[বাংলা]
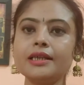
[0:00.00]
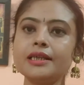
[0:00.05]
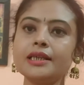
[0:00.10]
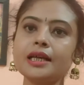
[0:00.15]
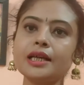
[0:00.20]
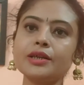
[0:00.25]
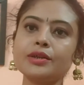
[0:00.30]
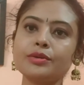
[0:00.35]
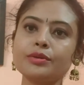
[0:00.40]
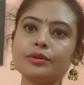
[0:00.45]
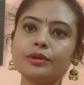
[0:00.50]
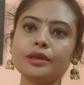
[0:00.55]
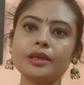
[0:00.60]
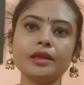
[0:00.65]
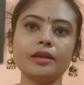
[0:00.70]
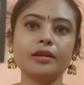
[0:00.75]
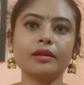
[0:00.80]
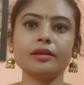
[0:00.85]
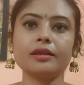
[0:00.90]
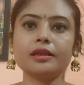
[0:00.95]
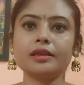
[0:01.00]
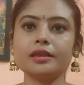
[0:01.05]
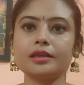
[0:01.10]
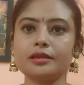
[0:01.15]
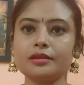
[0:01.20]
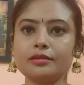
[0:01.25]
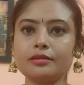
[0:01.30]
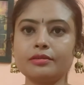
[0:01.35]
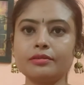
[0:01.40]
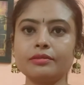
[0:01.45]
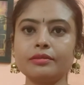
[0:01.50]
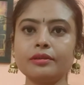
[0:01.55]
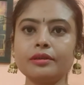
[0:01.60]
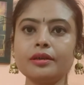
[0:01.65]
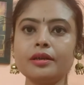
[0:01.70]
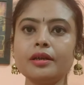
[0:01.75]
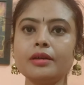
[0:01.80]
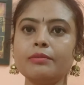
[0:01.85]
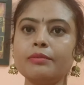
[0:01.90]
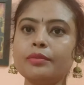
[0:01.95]
যা সত্যি হতাশাজনক
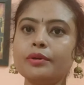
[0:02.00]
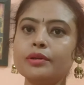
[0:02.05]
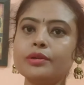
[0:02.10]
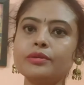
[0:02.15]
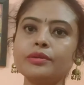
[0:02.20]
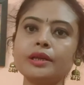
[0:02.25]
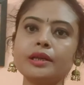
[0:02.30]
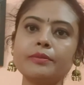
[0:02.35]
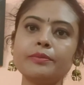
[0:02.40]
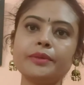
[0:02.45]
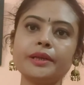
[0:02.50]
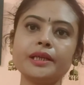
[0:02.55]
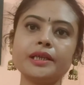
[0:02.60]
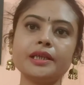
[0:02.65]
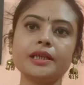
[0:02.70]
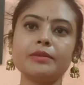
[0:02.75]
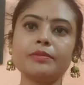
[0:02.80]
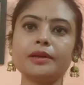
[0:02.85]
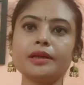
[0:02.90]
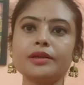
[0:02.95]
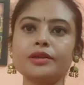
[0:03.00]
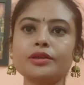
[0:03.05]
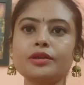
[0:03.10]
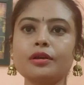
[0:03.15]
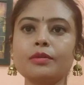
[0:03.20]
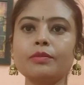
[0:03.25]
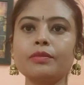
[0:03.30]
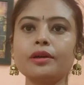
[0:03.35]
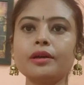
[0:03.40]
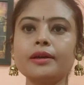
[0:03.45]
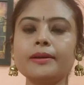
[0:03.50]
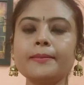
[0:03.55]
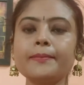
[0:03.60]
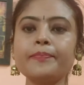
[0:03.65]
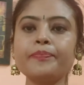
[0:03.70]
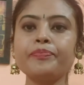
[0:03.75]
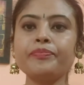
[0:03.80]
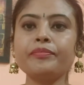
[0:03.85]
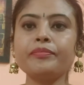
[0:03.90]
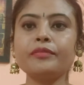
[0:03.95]
বছরের বেশিরভাগ সময়
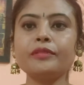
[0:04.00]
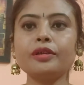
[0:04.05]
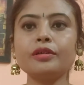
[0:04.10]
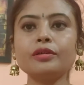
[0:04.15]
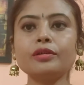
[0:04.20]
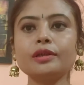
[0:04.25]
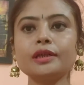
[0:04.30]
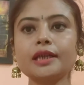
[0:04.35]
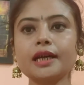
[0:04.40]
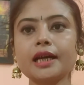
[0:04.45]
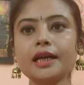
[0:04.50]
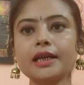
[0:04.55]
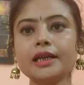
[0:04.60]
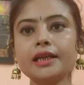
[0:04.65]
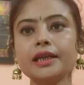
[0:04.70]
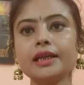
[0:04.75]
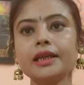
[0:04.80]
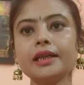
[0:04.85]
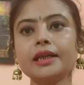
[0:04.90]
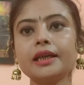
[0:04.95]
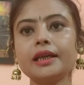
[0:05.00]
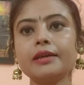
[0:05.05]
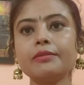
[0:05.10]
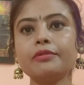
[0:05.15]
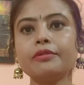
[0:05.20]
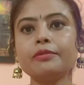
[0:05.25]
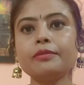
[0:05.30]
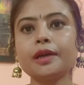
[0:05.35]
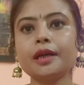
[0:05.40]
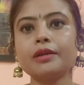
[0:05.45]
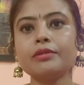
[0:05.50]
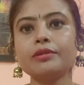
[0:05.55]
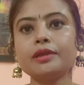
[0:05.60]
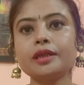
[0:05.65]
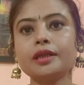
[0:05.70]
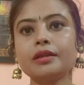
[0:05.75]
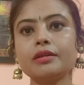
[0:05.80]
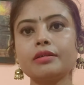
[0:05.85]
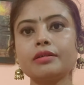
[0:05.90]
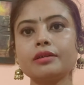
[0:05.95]
মূলত শারীরিক এবং
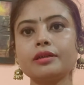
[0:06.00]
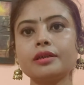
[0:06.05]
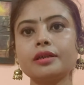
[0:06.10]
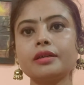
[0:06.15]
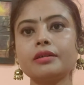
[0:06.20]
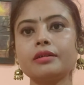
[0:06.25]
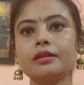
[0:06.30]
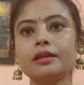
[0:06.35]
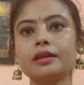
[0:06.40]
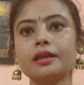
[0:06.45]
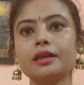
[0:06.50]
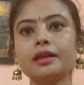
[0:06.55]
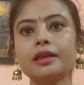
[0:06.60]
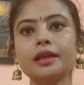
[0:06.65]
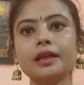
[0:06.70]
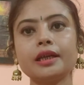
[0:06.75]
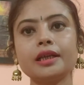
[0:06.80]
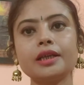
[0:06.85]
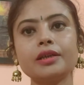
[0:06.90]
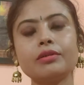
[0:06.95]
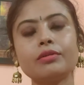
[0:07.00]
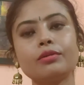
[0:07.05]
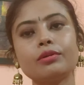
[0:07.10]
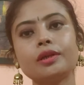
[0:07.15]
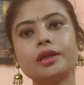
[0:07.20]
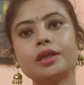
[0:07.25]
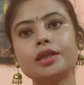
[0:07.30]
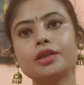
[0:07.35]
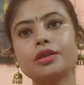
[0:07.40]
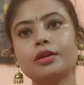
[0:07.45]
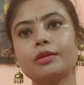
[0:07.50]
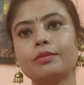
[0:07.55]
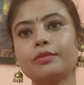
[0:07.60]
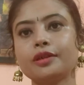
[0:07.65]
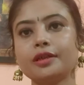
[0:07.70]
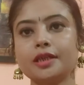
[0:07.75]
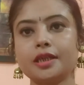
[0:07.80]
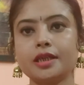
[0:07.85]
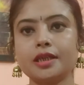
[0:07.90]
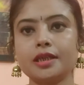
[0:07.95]
মানসিক অস্থিরতার একটি কঠিন
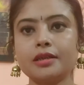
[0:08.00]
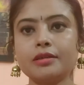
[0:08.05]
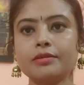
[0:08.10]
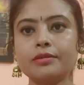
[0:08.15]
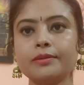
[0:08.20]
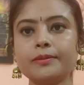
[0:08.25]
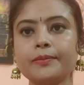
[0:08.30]
সময় ছিল